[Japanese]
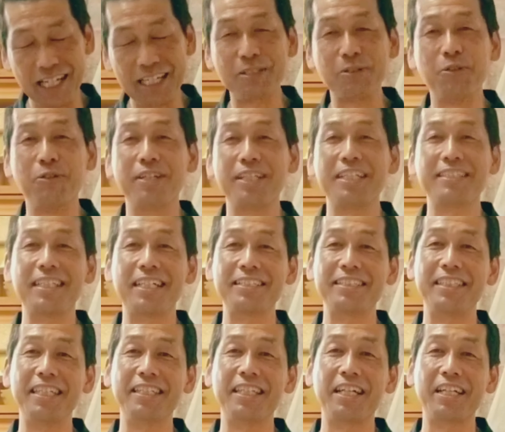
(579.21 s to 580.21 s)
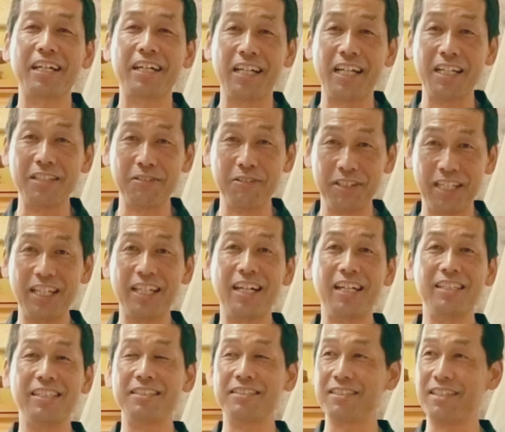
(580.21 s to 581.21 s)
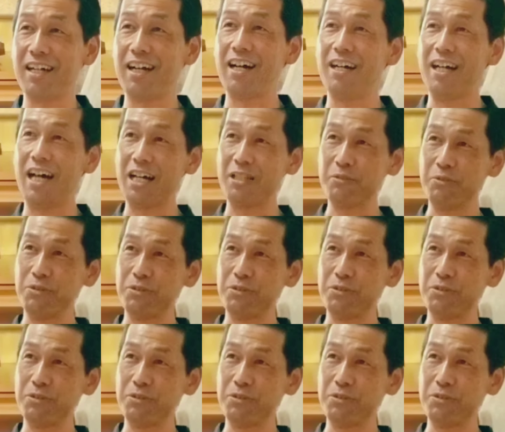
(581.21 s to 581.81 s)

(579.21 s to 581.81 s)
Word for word: かりとお話しさせていただかないといけないんですが、